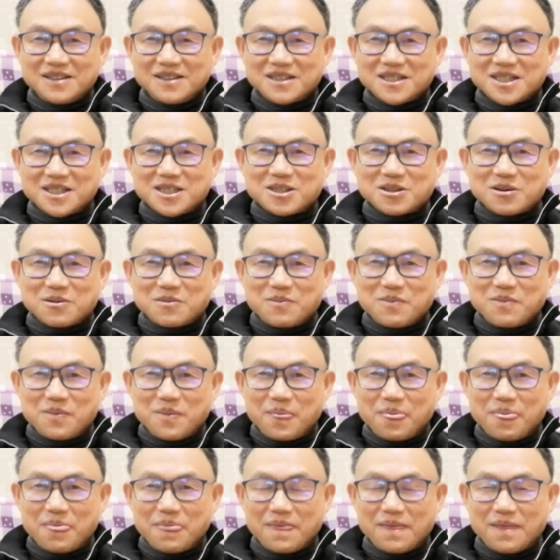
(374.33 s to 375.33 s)
这种
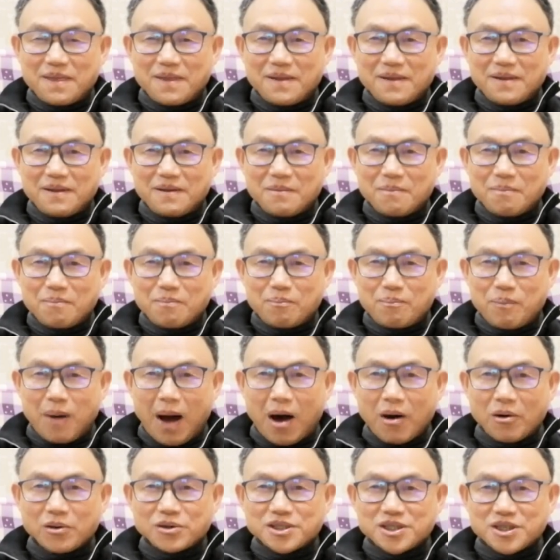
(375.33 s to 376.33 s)

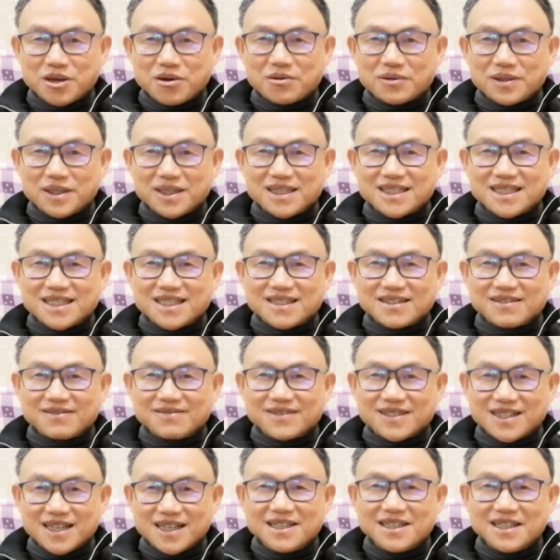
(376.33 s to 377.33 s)
保守的这种
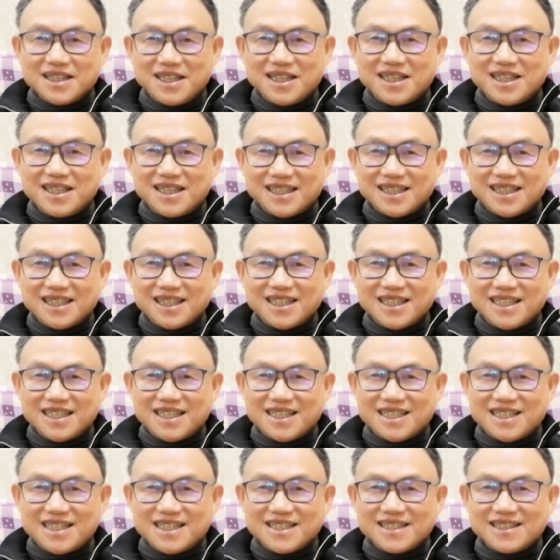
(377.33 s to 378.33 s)
整体的体
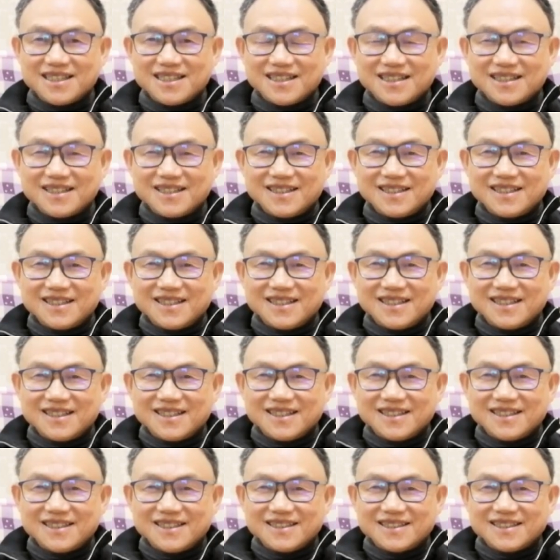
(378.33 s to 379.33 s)
系，
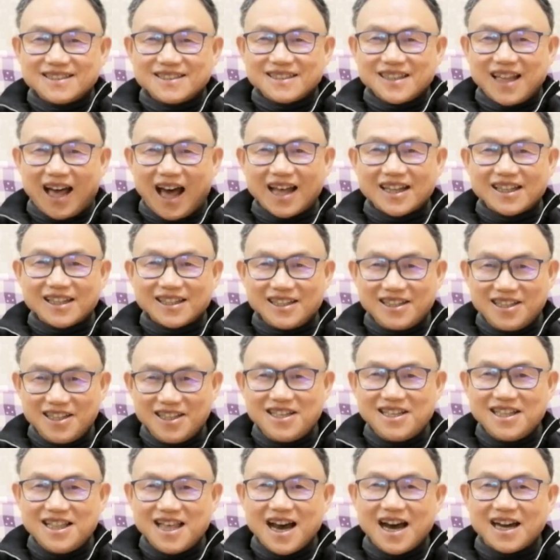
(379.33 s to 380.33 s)
它的
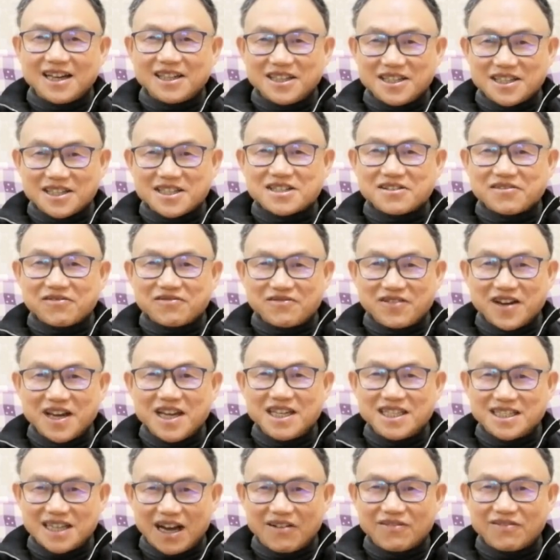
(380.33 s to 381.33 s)
力量也是
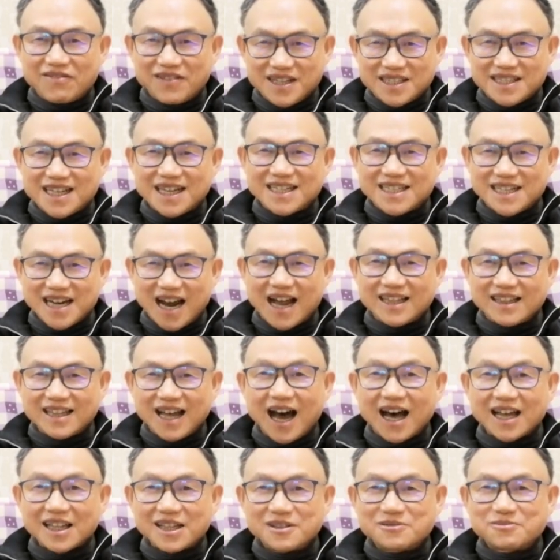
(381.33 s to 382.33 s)
非常非常强
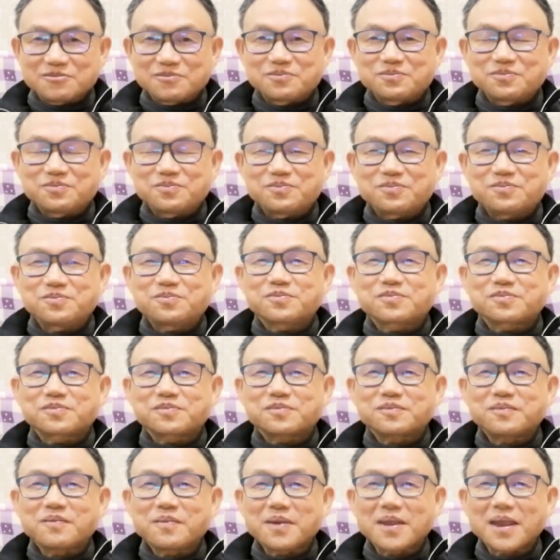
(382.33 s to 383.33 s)
大的。
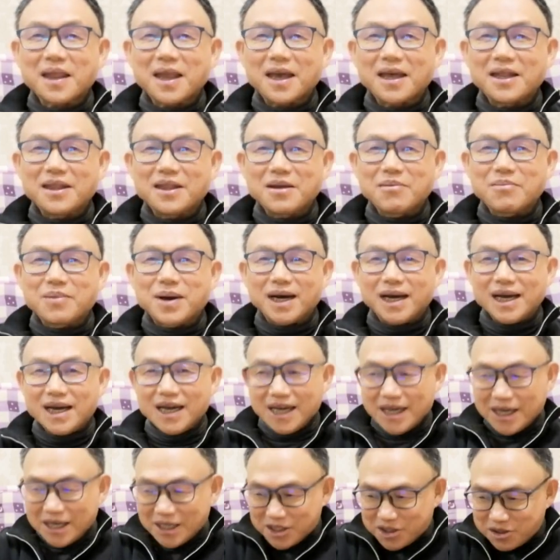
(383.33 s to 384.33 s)
那么
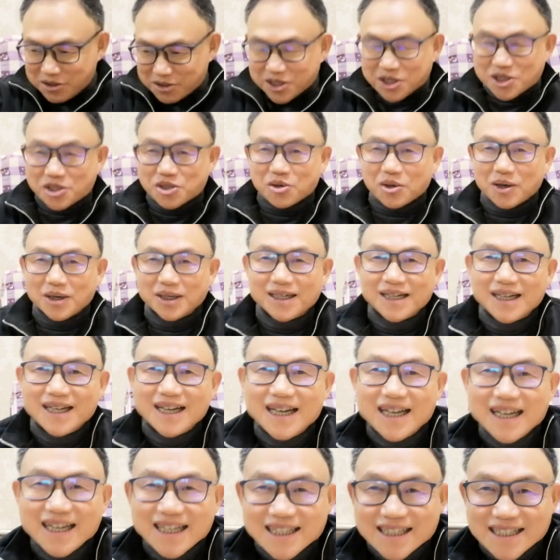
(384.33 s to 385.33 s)
就是说，
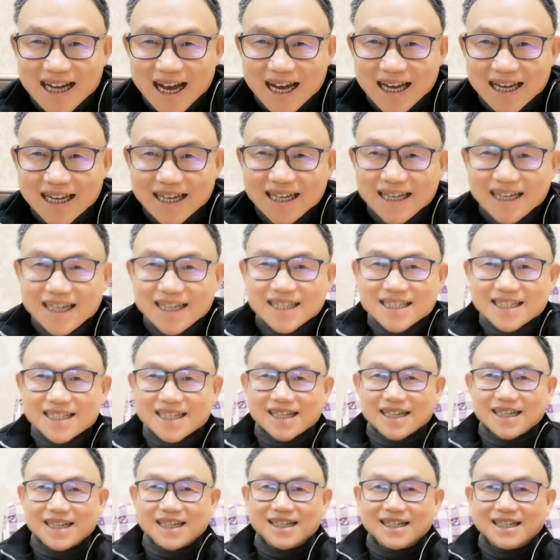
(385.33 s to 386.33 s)
在这
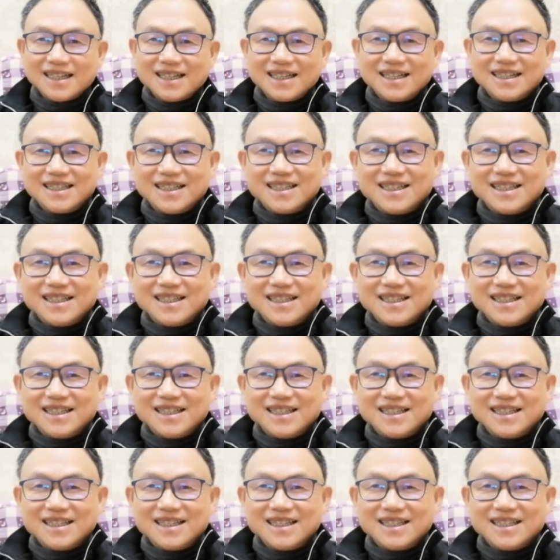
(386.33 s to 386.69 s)
个